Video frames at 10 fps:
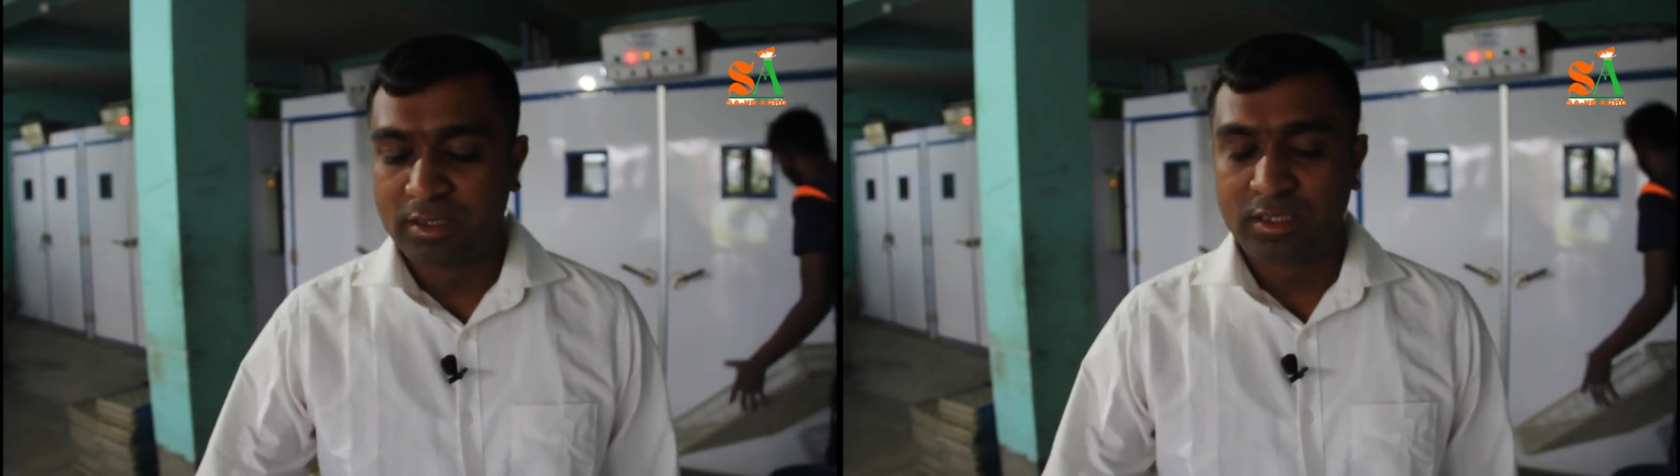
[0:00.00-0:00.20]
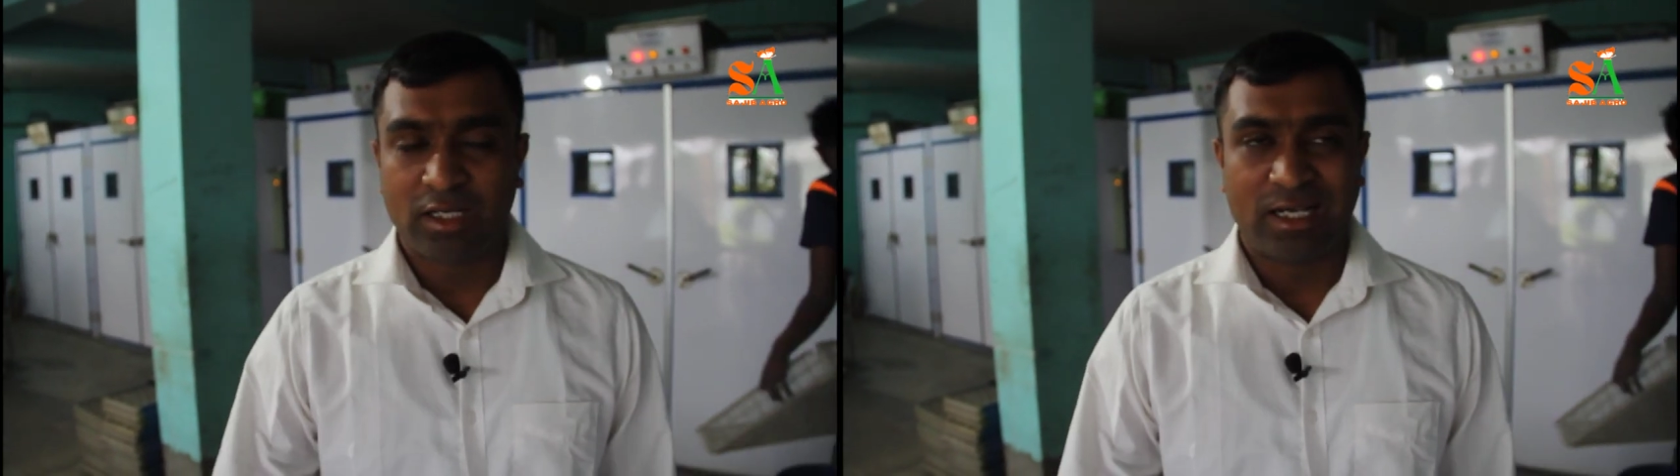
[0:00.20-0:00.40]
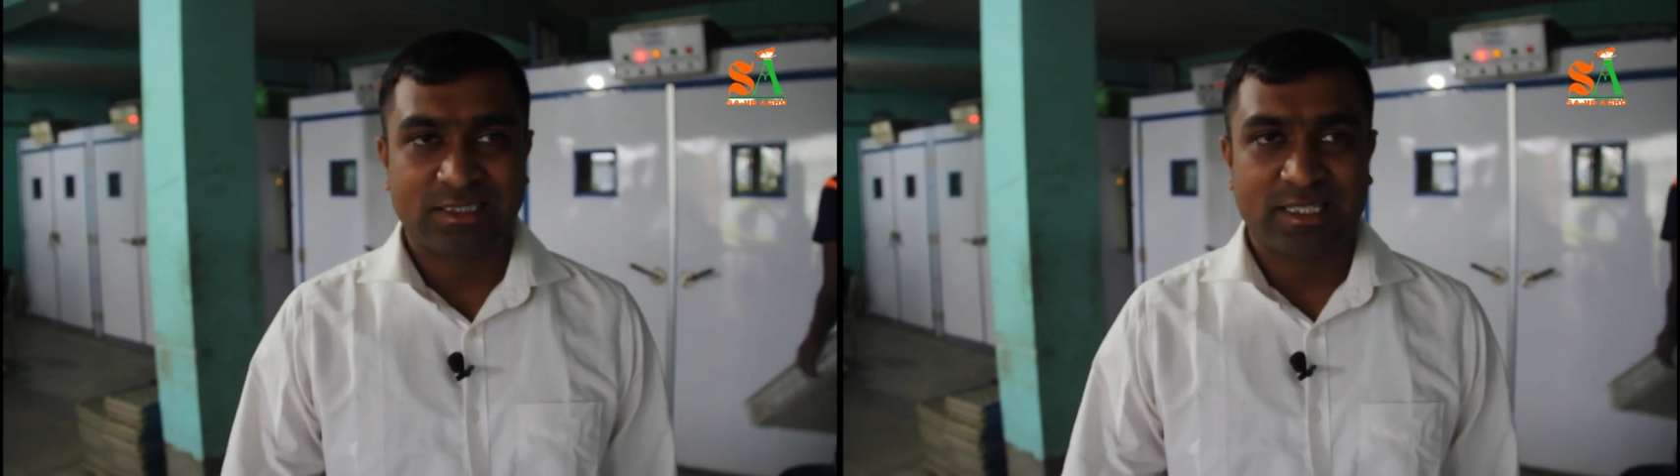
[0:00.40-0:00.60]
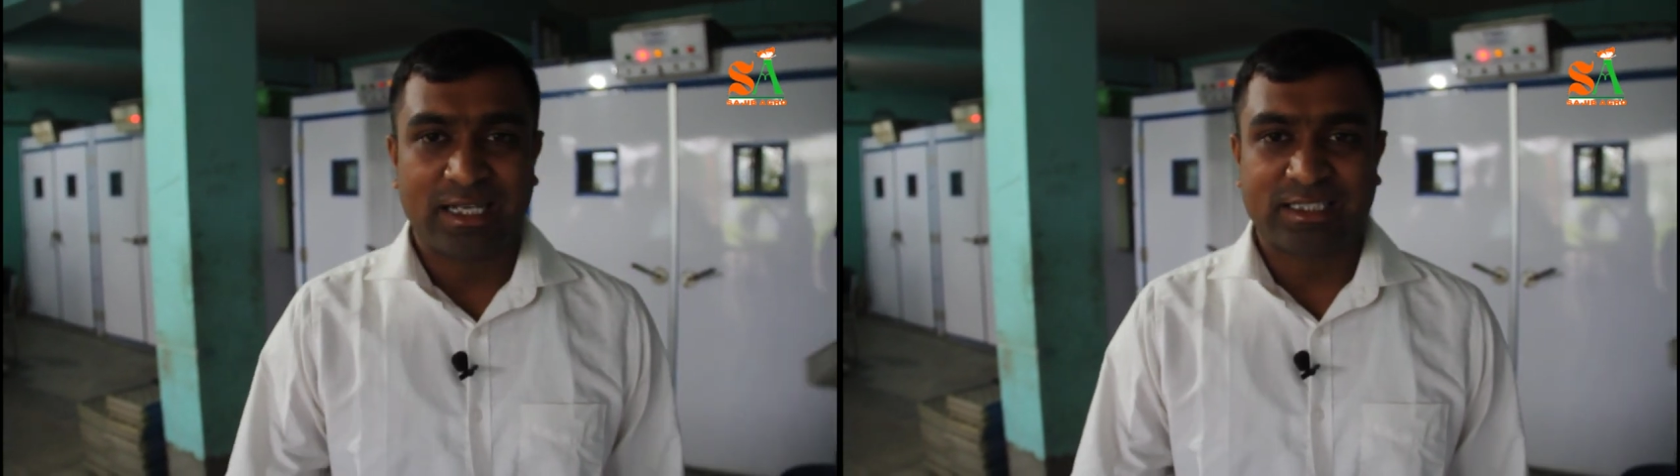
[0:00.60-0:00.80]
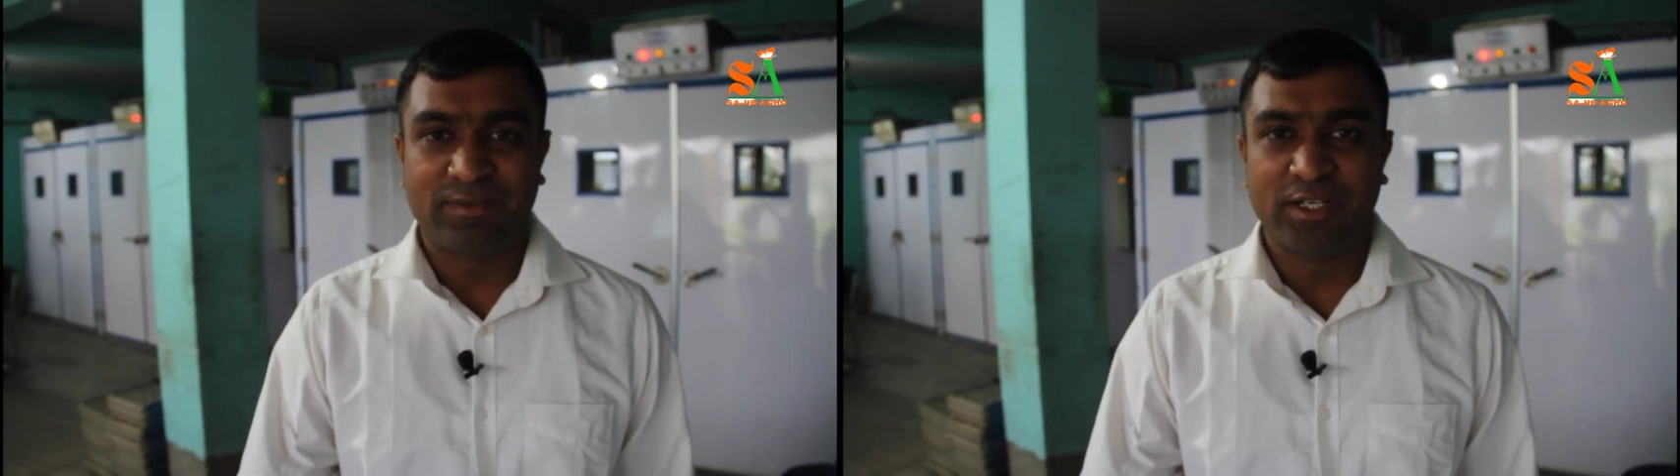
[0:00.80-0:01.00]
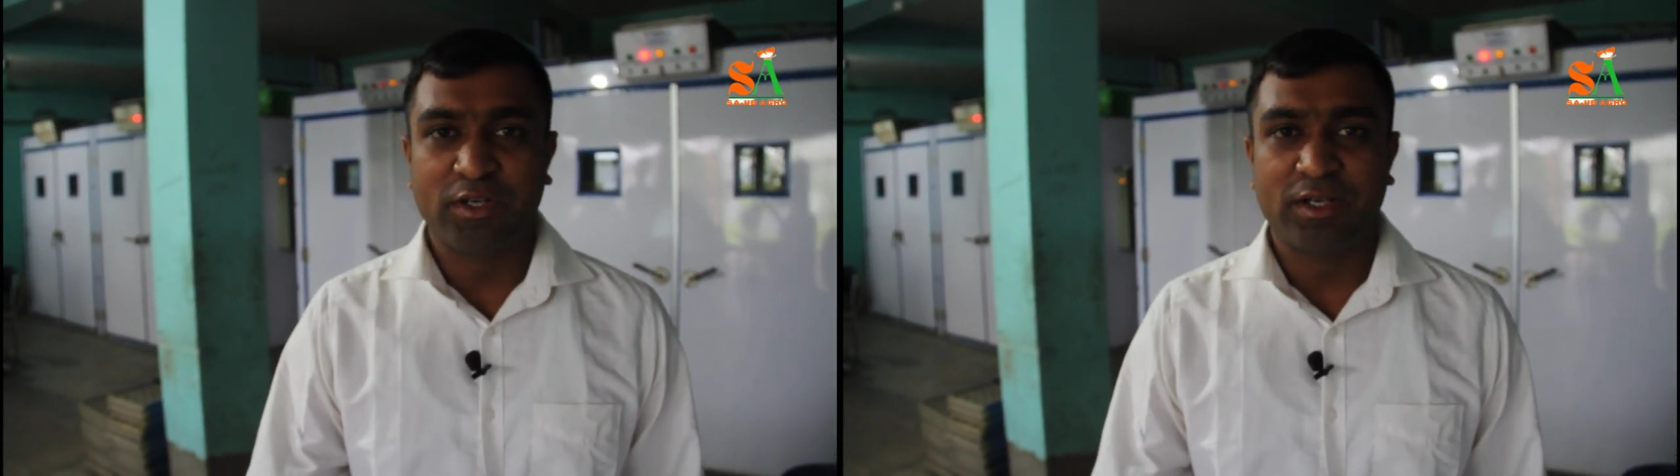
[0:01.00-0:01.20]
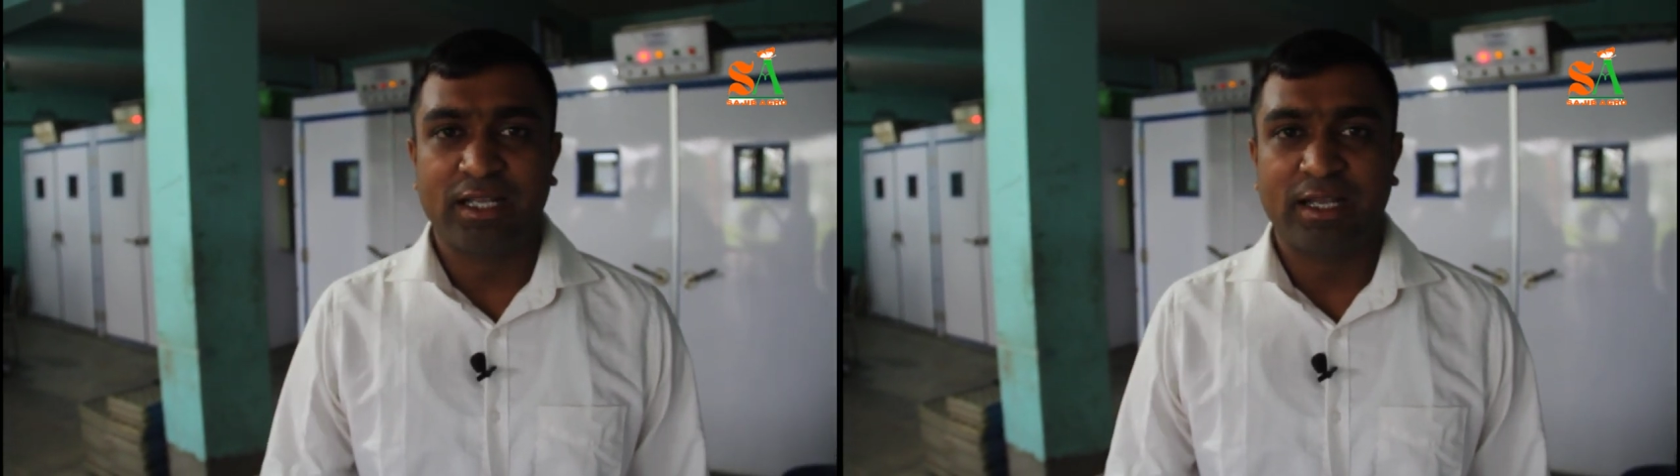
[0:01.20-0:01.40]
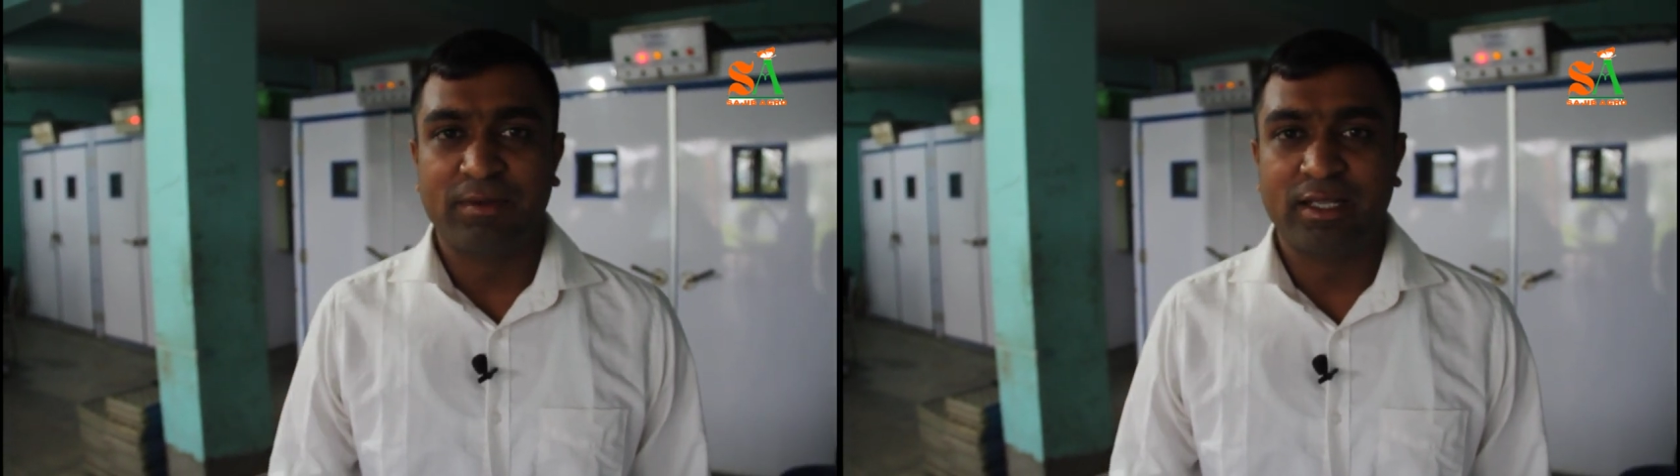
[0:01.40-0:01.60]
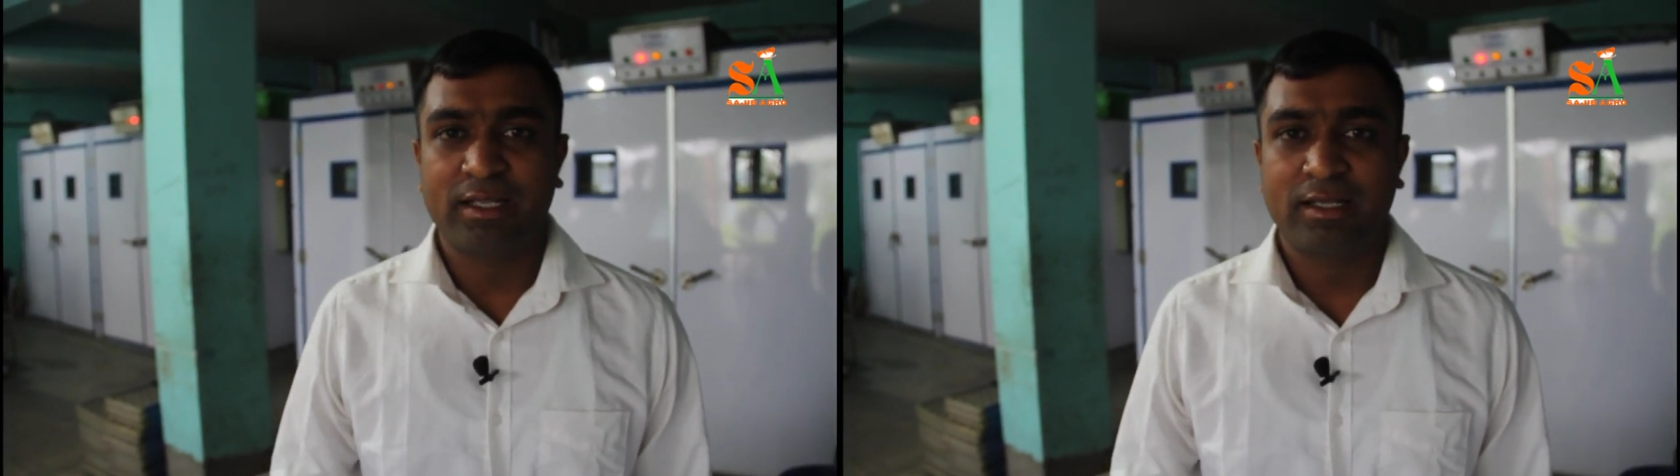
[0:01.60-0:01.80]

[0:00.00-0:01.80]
তো আজকে একটা ভিডিও নিয়ে আমি